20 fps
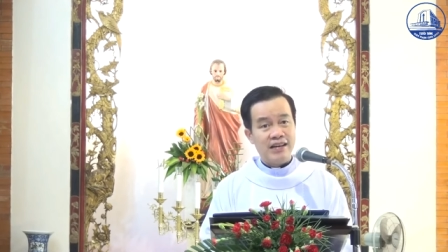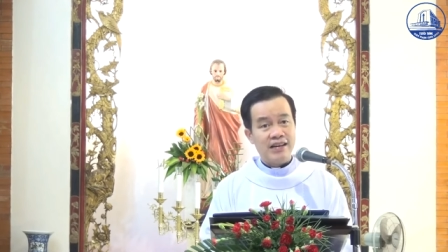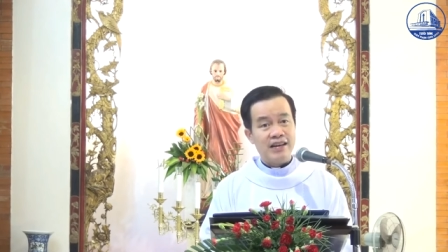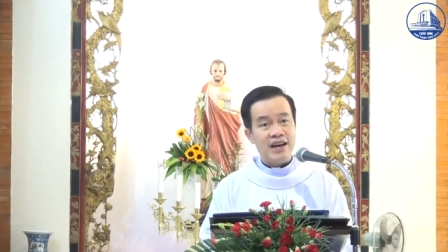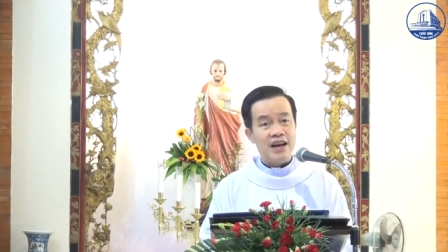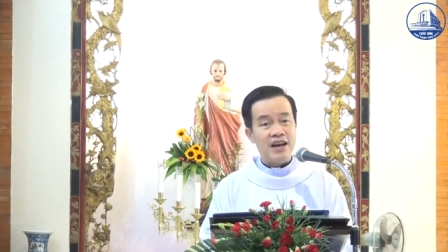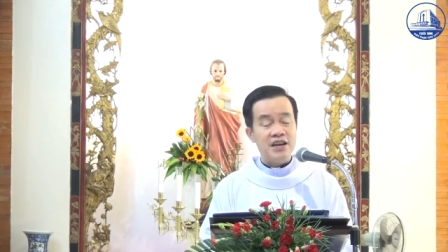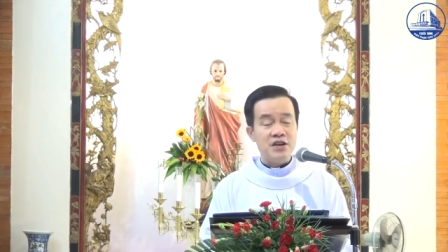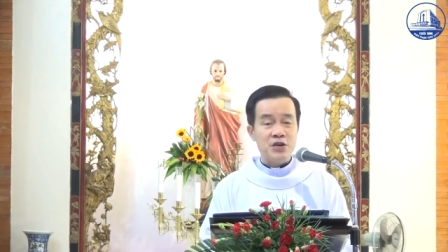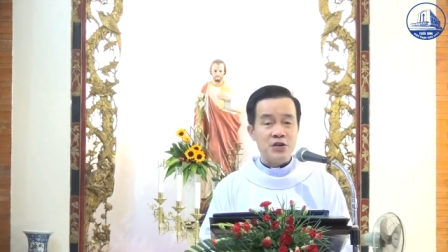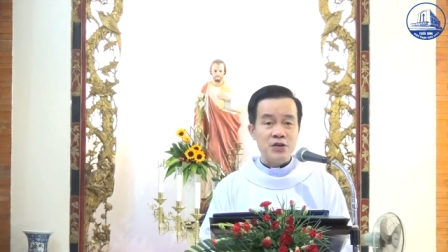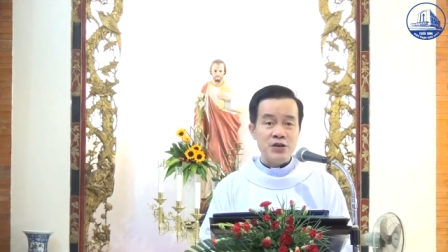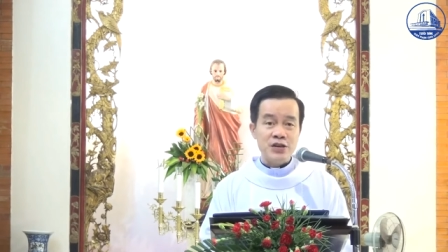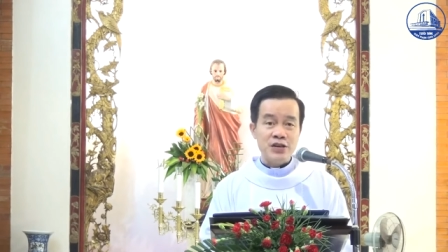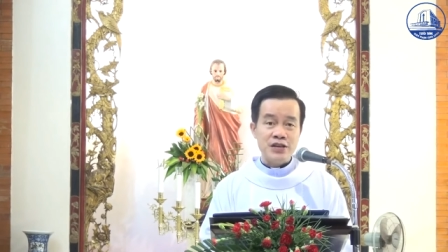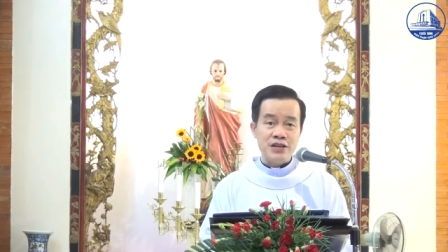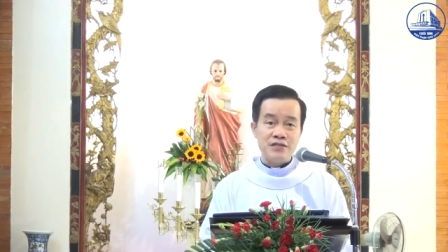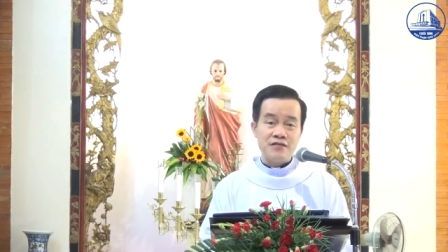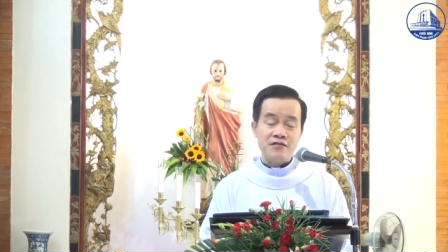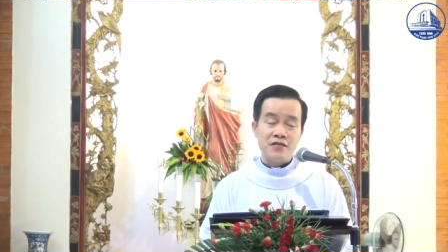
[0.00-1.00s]
để
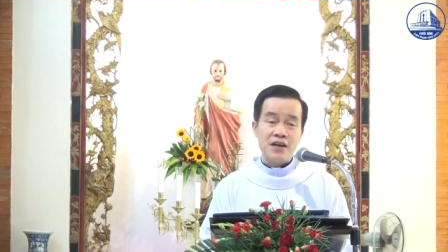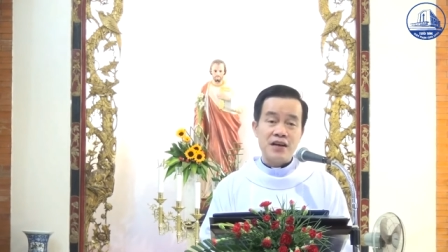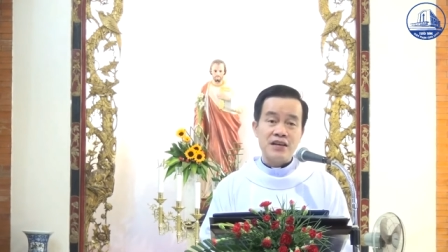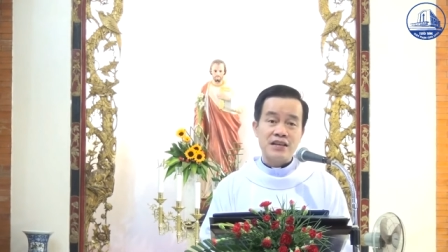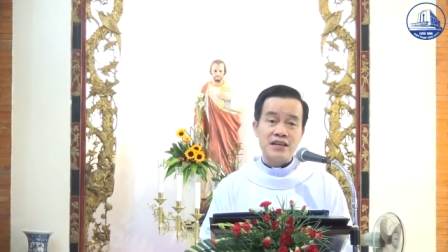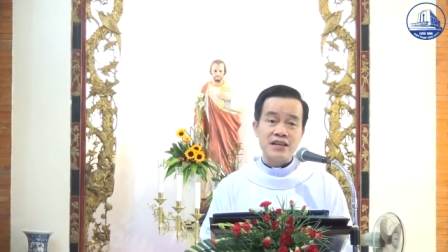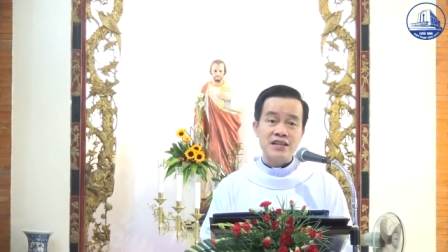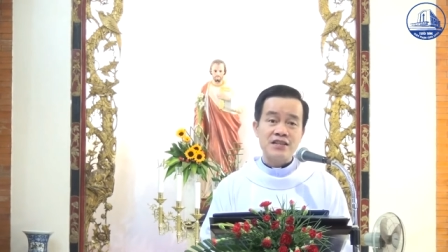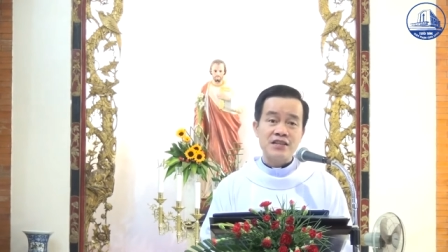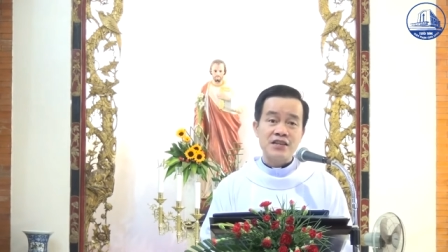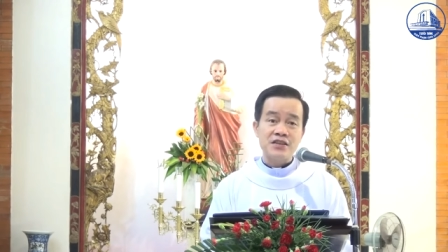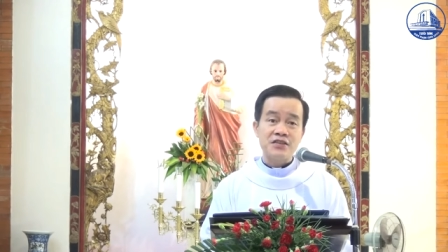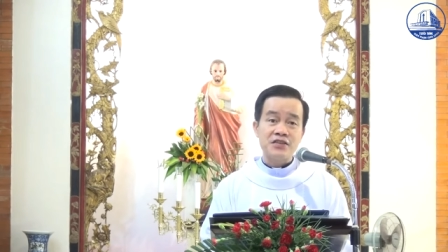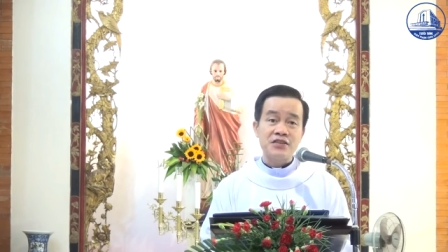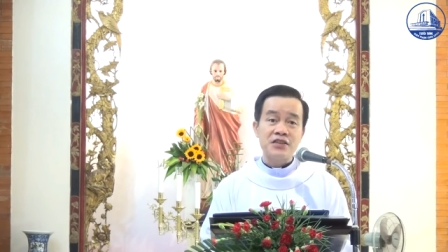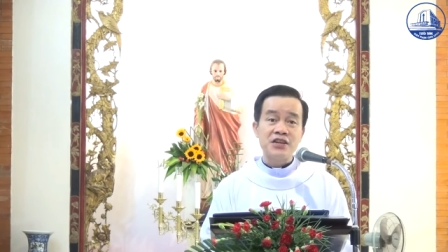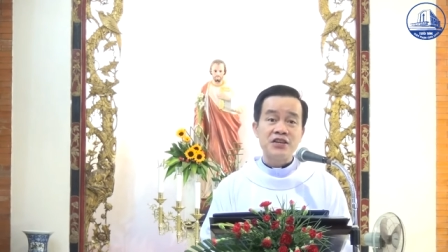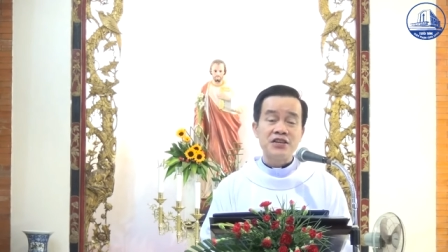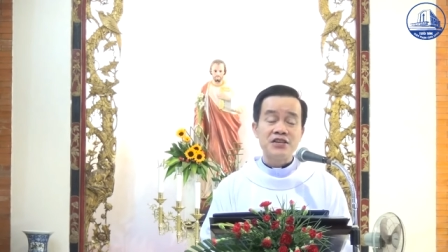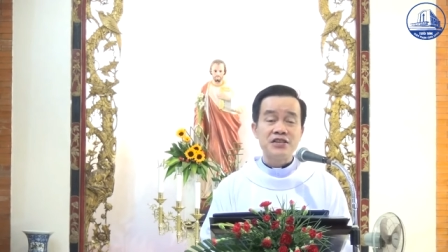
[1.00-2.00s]
nói về cái sự
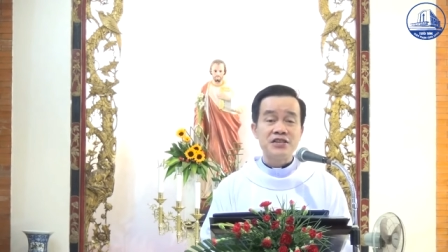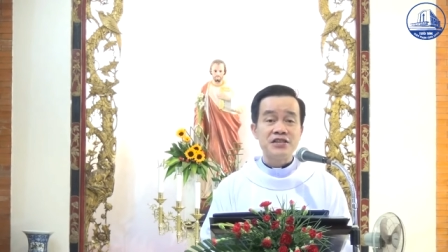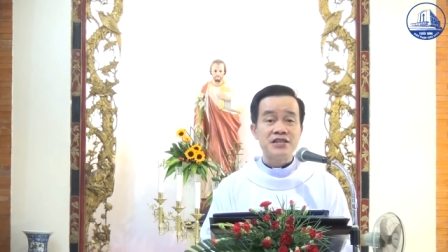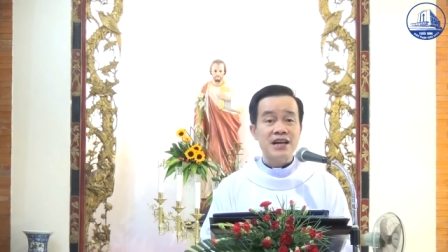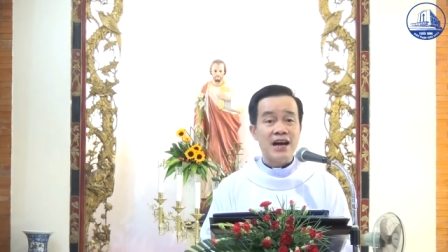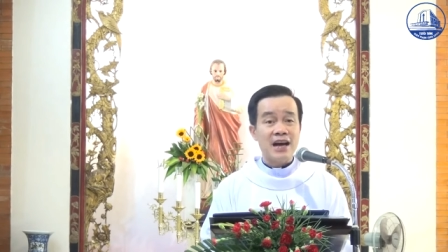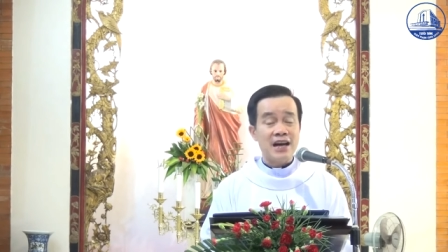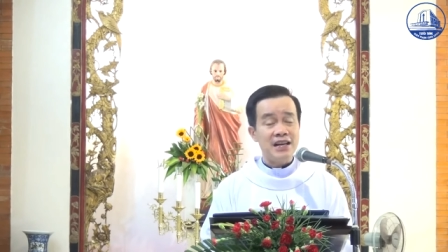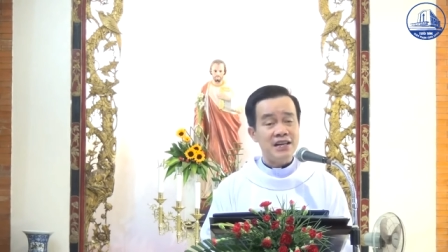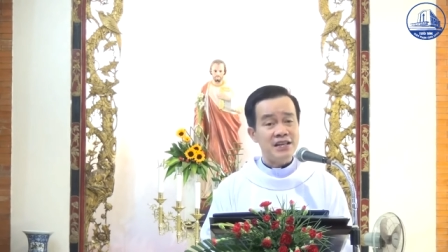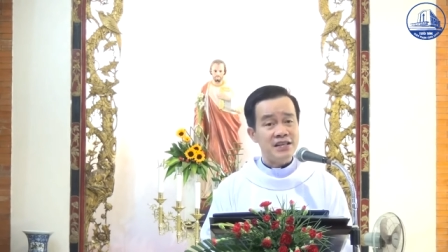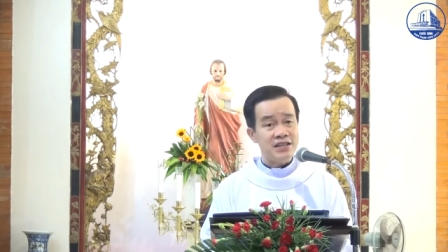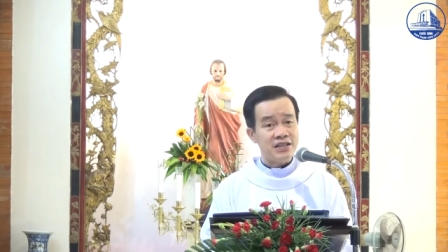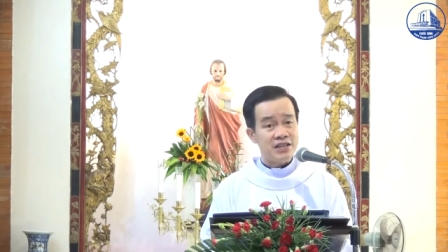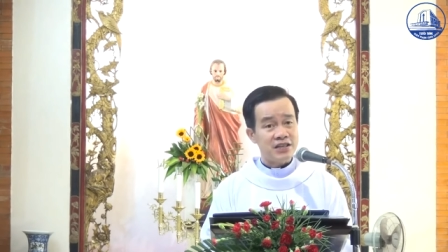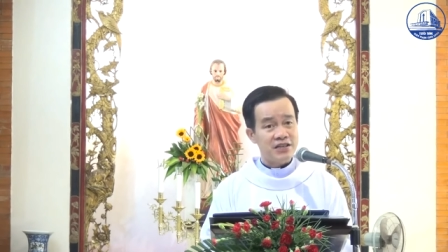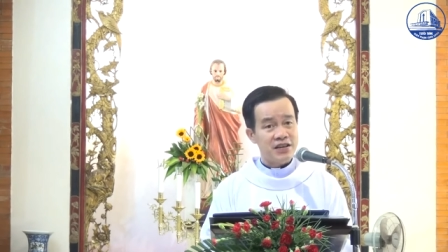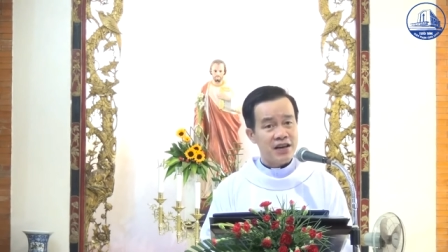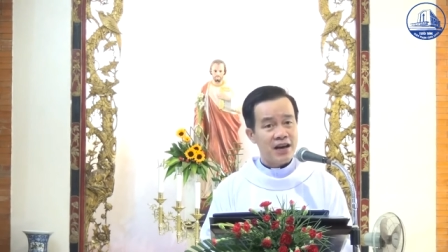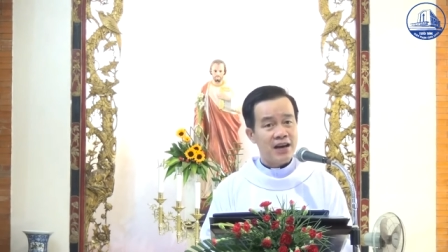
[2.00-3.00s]
từng trải
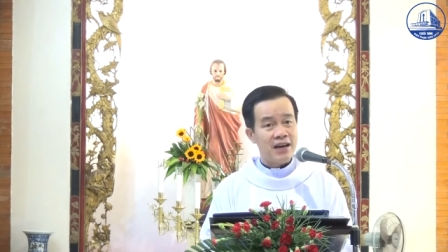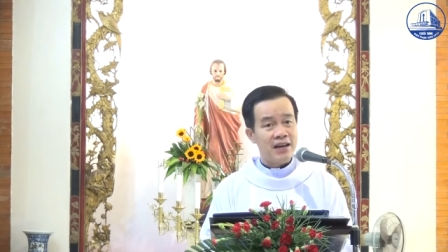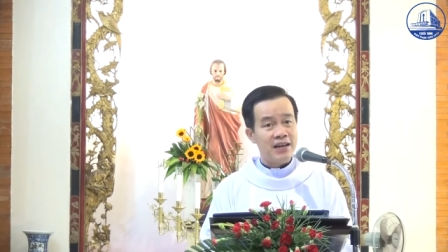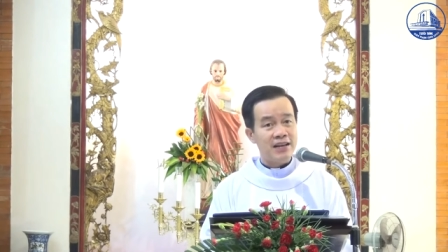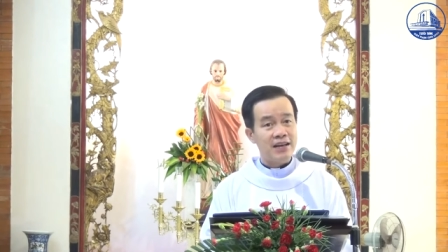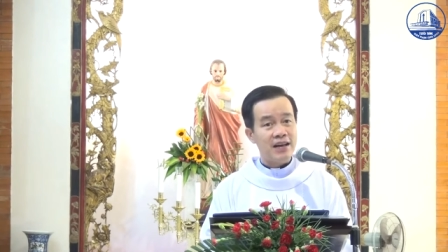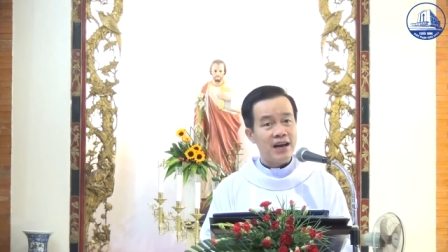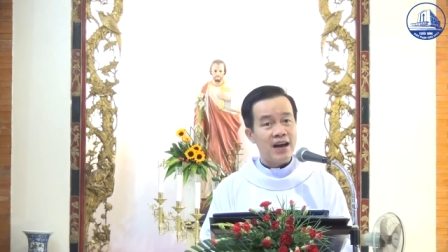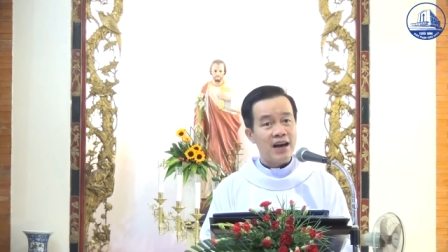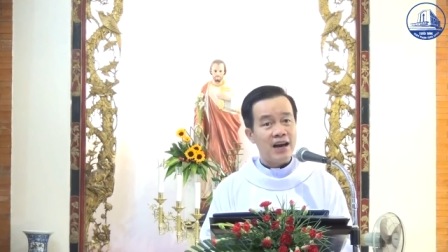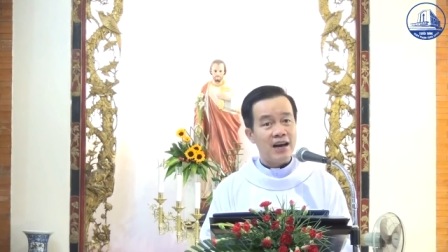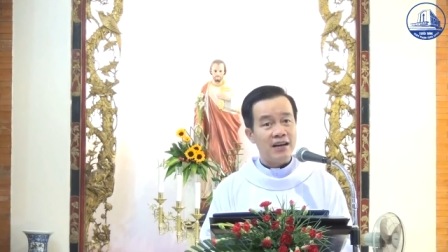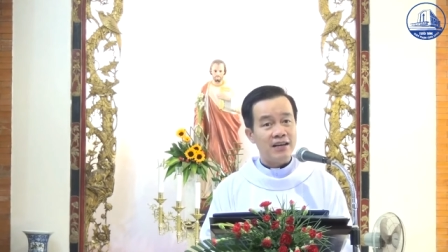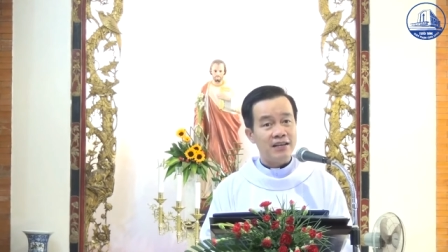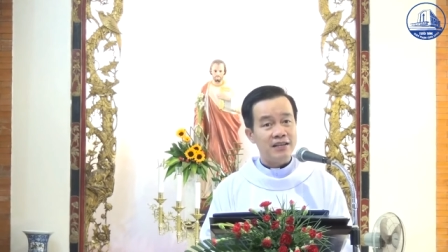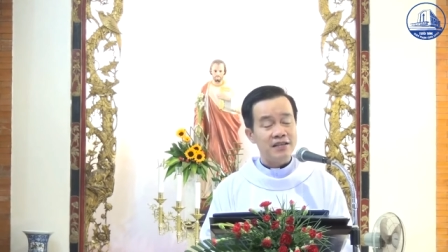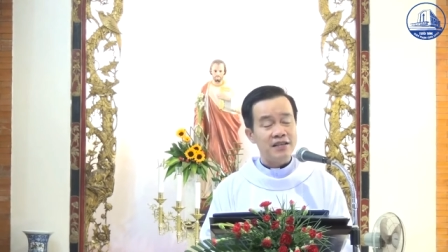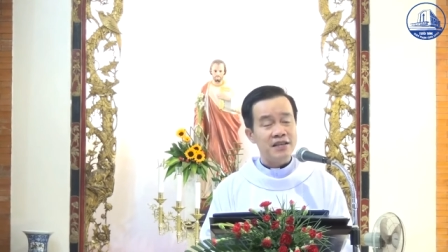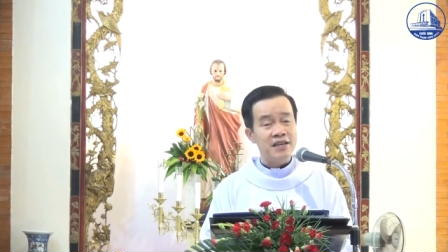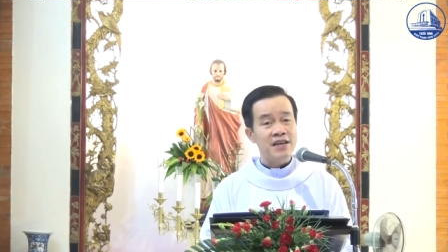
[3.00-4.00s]
sự đời
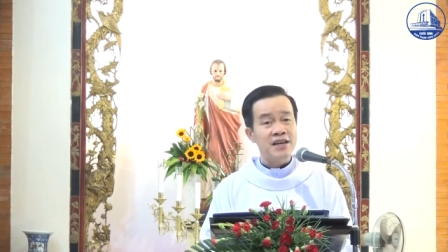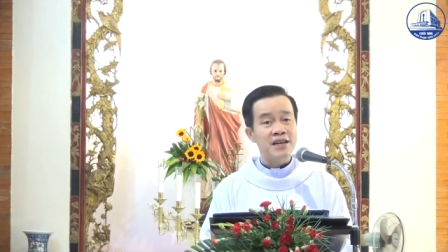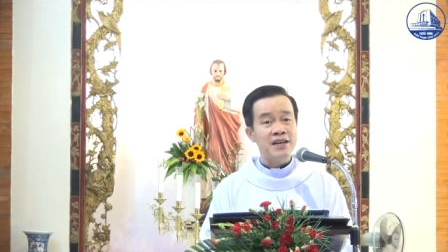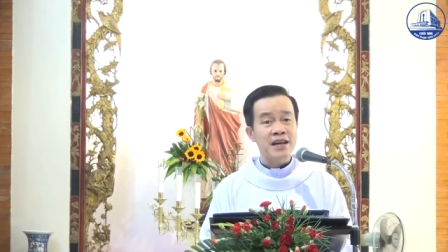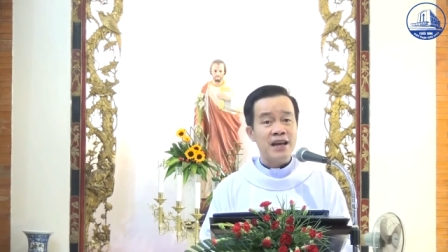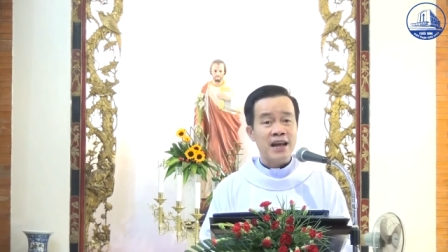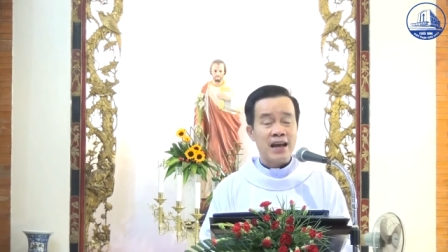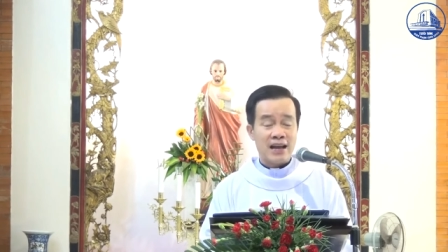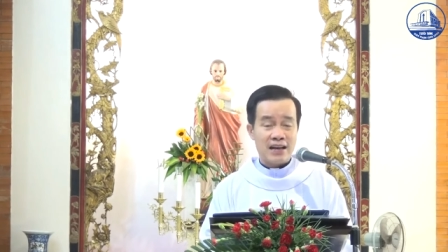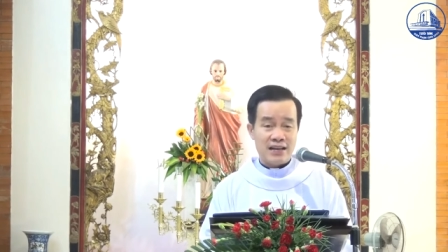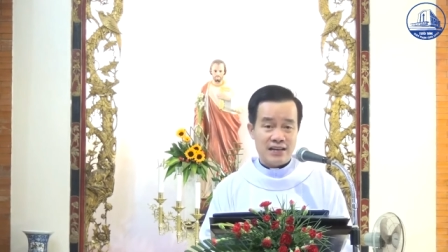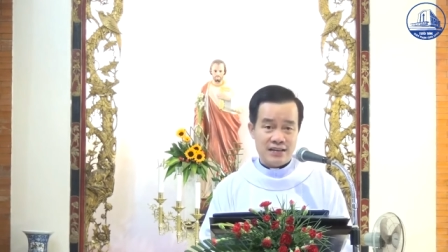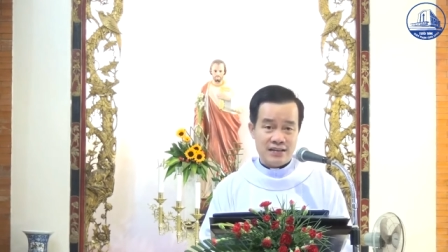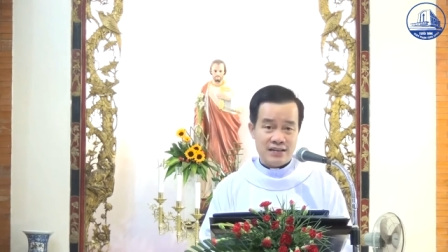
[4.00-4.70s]
ở nơi ngài